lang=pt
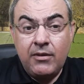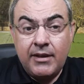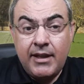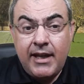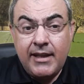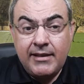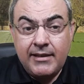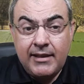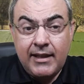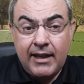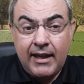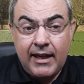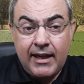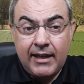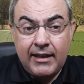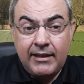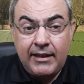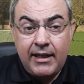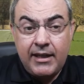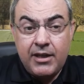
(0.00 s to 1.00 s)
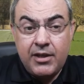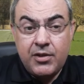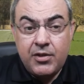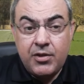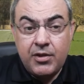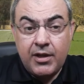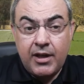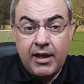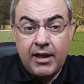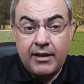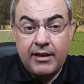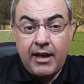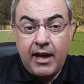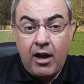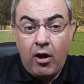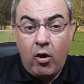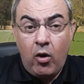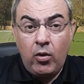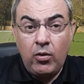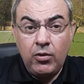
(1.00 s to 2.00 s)
desta característica
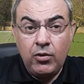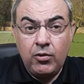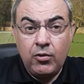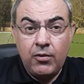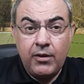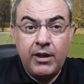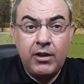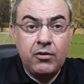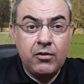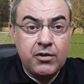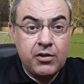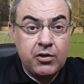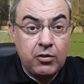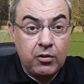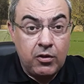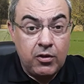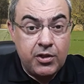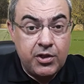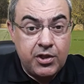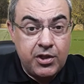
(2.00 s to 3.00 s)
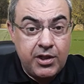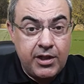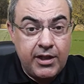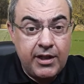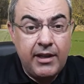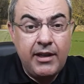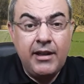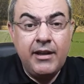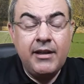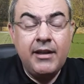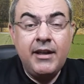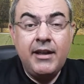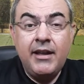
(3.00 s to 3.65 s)
da ontognosiologia,